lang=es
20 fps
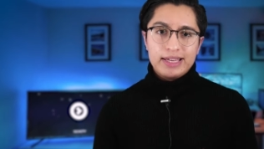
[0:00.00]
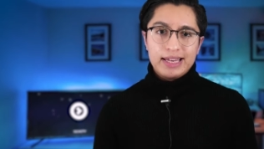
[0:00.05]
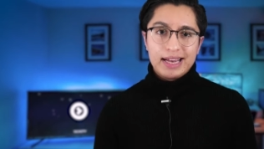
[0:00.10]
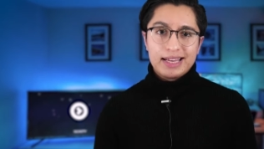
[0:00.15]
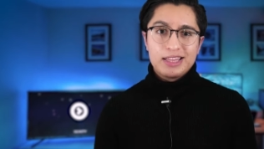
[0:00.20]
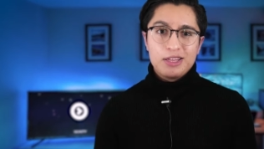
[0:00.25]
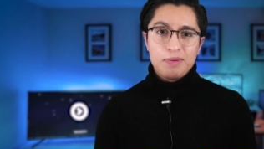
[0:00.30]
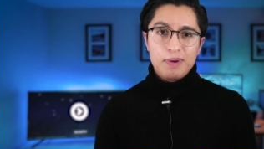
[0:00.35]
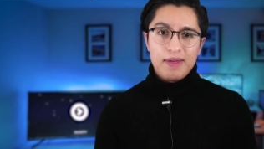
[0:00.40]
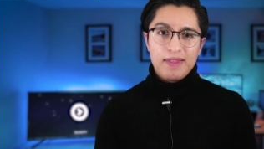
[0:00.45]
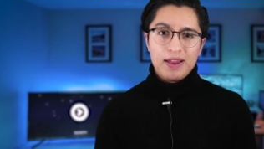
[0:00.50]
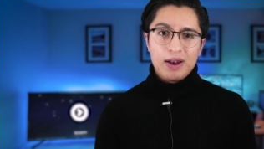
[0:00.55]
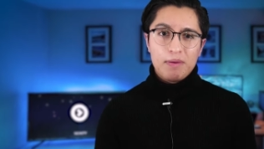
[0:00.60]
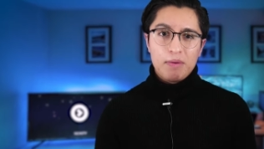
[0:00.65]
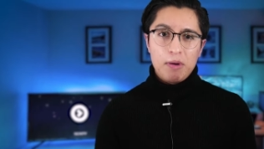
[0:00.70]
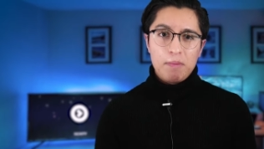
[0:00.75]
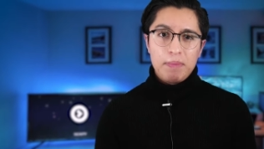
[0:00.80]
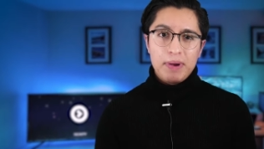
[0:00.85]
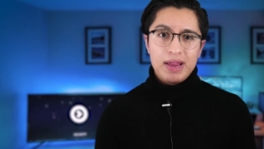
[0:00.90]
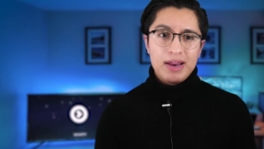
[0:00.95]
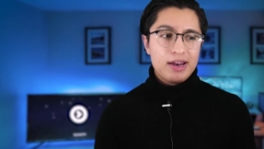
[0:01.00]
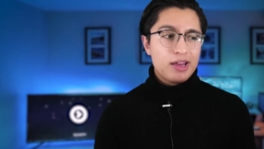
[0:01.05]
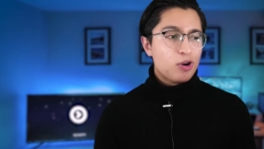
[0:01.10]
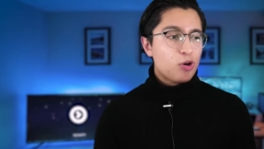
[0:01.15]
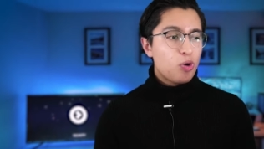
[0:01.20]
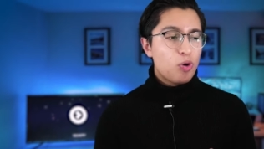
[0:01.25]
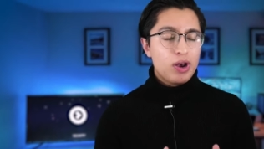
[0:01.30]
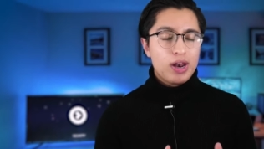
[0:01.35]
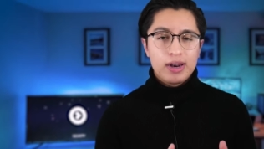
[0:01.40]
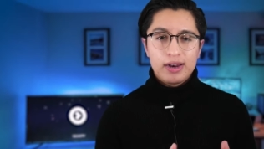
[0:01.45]
ya activada la VPN
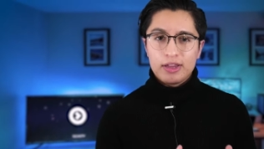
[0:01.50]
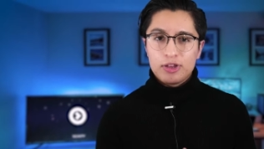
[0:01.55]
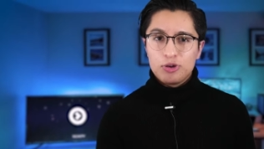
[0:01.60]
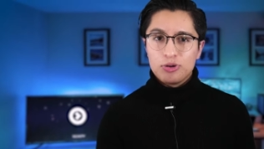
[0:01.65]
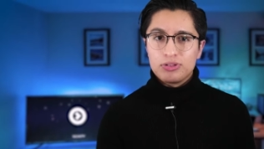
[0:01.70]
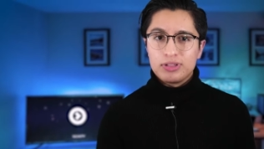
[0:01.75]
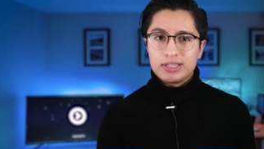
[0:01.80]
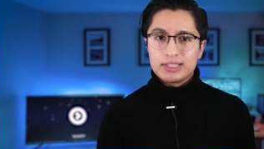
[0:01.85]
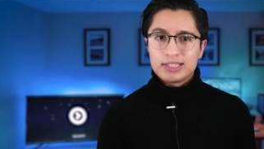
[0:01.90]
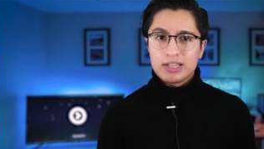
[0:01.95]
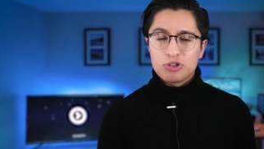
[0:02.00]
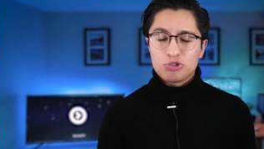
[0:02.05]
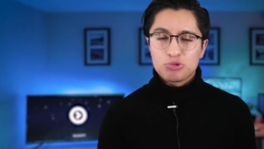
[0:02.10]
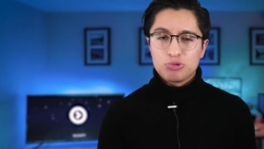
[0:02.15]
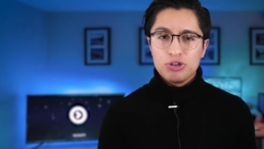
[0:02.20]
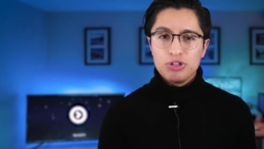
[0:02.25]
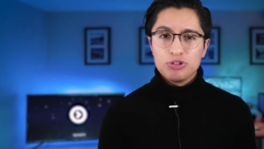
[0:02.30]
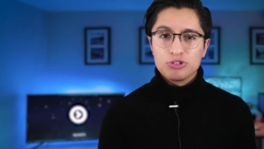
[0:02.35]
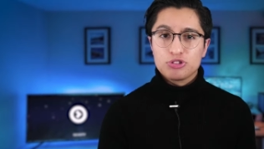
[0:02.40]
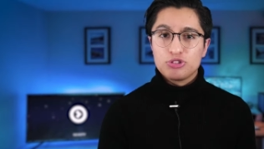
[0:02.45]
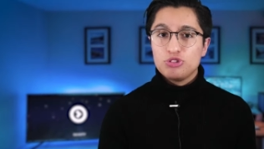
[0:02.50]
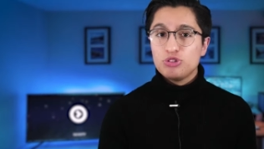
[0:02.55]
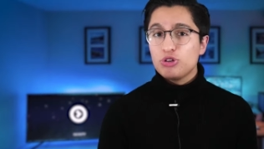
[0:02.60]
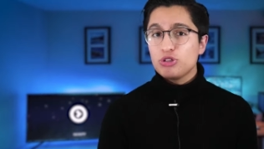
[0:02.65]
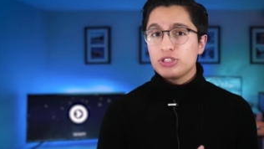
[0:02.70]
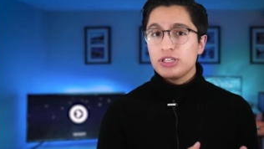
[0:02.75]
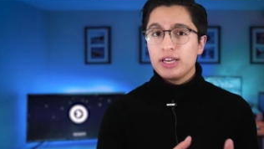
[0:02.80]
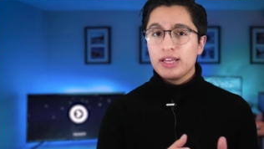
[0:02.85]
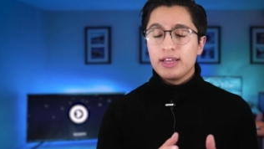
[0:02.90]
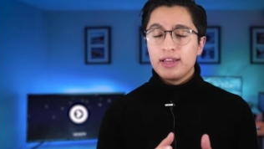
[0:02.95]
con la región de Estados Unidos,
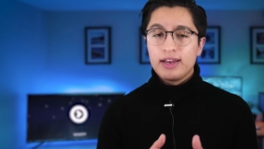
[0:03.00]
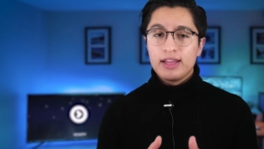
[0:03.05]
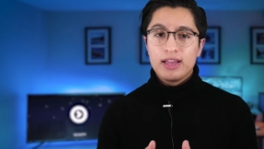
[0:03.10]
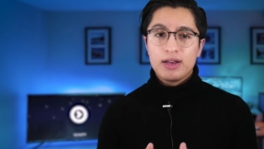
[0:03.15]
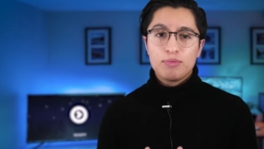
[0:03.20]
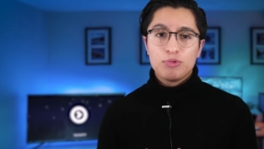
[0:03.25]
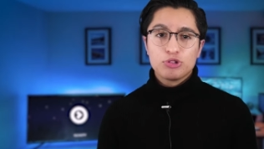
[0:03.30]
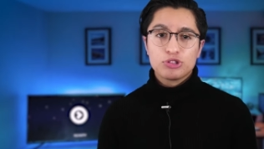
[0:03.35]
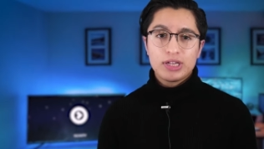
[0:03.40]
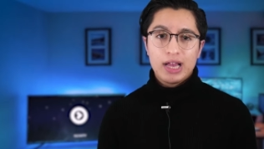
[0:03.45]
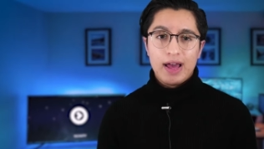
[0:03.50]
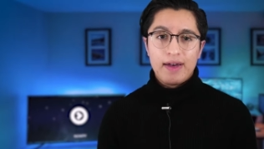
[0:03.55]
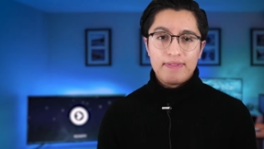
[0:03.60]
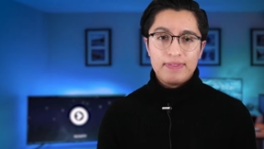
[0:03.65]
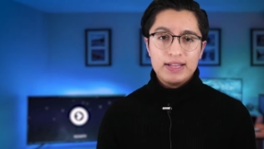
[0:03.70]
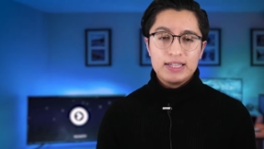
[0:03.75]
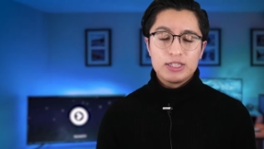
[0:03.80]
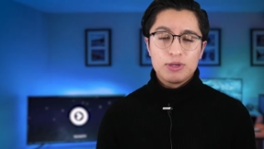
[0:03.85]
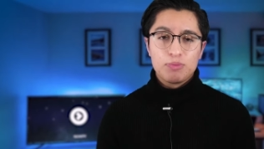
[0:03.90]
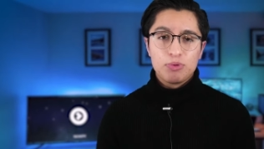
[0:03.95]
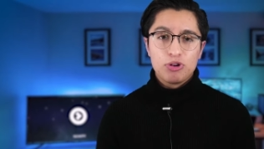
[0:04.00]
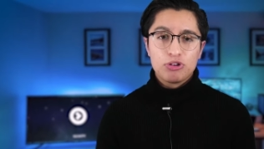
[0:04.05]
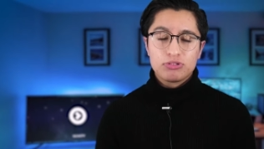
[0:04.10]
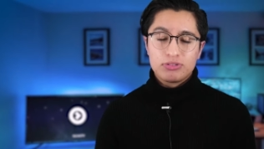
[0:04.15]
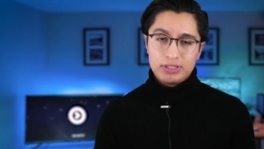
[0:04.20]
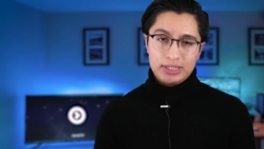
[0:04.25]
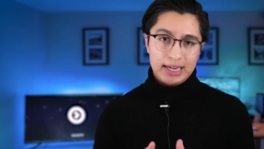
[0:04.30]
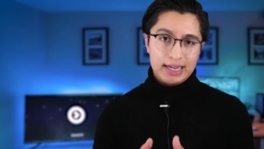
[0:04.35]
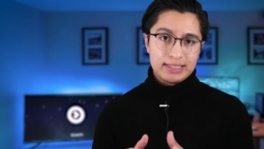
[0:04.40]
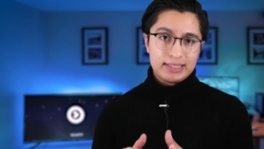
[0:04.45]
nos dirigiríamos a Disney
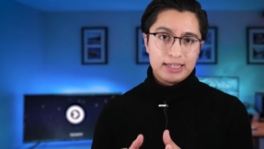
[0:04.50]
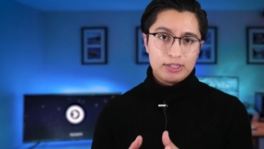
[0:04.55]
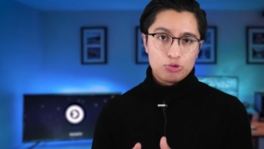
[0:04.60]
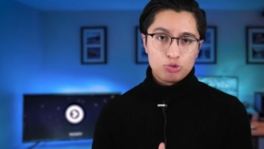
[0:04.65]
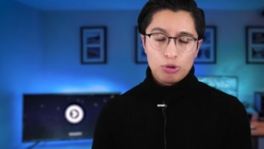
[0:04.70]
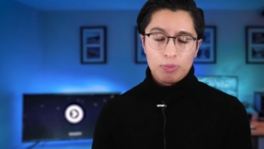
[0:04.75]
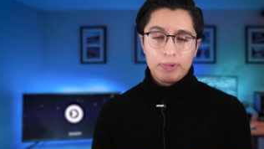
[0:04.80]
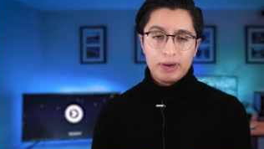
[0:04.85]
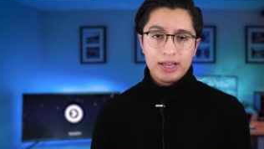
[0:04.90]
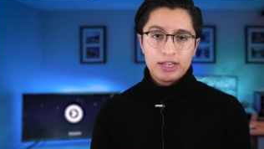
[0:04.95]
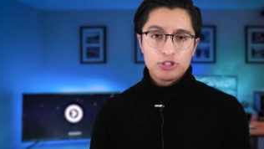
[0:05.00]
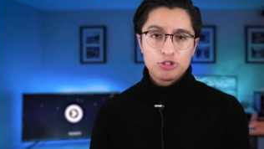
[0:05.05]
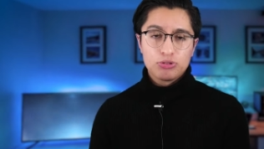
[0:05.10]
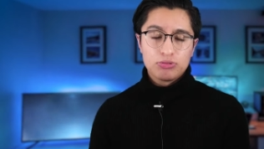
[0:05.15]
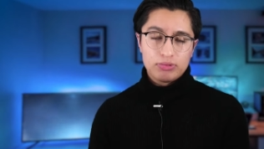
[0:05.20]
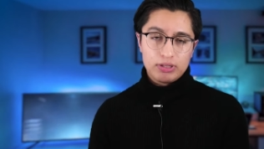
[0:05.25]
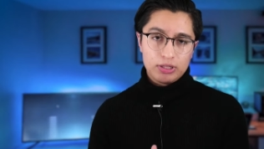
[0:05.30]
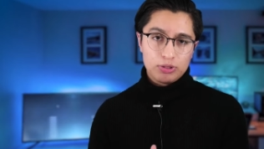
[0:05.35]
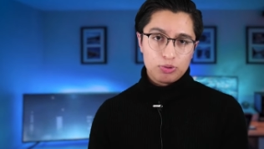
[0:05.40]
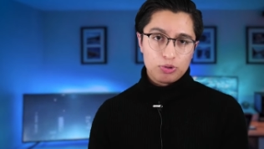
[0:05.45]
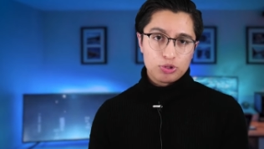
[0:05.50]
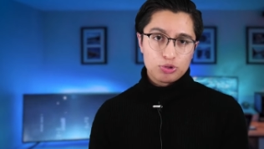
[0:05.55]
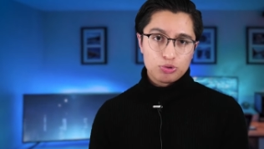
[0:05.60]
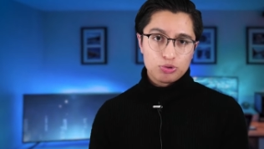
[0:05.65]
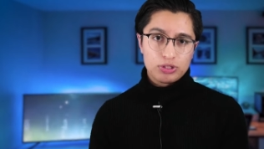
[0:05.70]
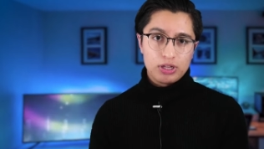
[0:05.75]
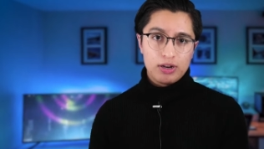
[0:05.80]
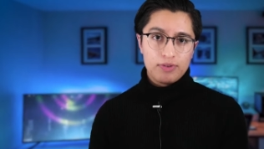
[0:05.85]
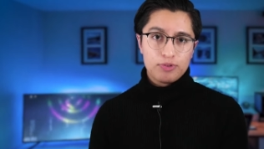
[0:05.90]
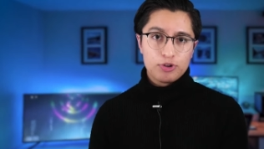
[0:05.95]
Plus, ya sea en su aplicación dentro de
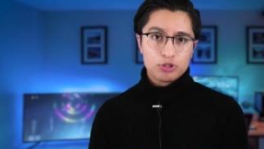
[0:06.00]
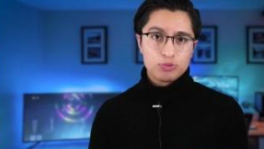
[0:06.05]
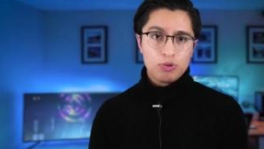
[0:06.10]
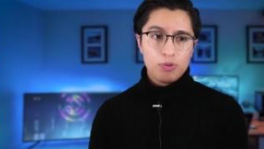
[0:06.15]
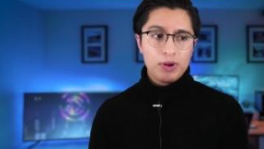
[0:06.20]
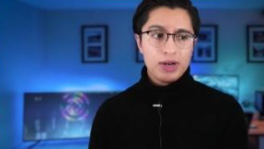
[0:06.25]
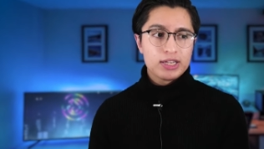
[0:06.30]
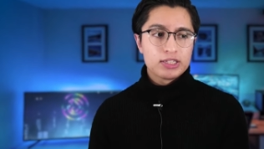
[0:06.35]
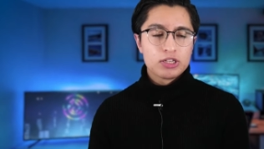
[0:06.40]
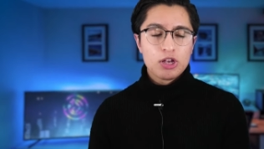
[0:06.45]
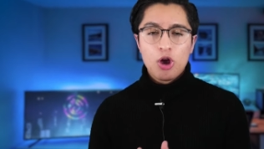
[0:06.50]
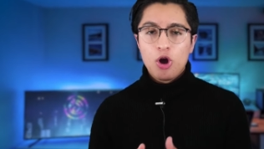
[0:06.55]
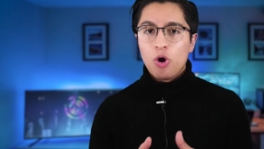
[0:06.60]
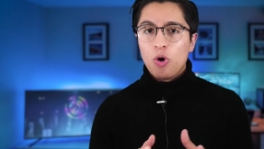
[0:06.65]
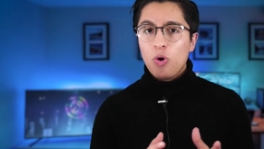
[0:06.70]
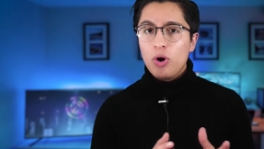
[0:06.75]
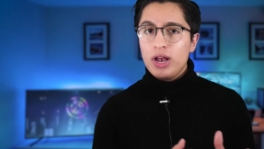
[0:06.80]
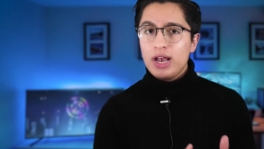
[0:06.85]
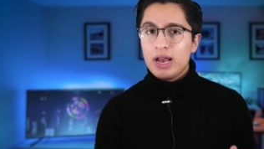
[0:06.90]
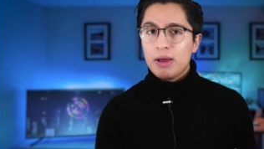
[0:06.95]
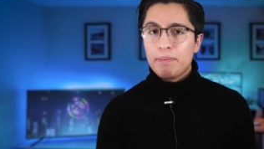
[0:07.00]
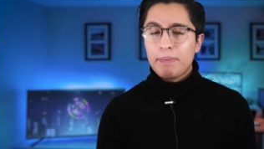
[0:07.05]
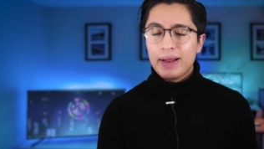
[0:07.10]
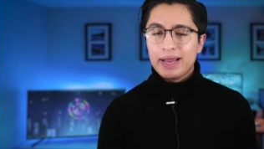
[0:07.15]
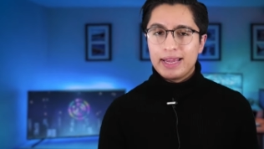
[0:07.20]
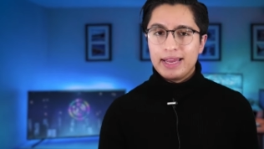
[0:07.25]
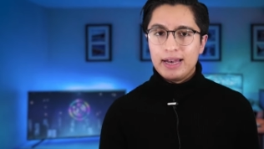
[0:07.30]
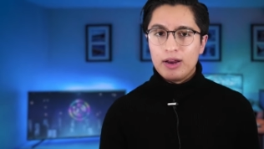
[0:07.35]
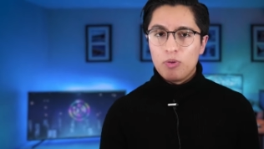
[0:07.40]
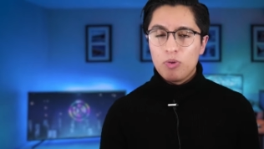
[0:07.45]
sus teléfonos móviles o en la
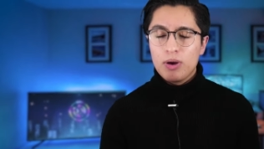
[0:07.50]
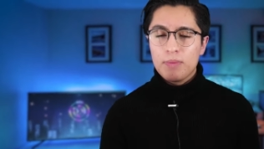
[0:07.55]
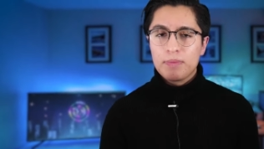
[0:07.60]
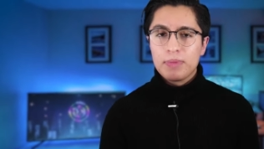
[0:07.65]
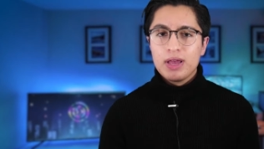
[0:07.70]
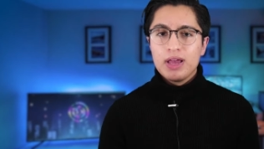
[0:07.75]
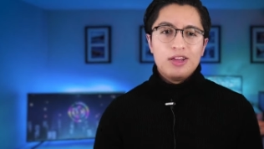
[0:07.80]
página web,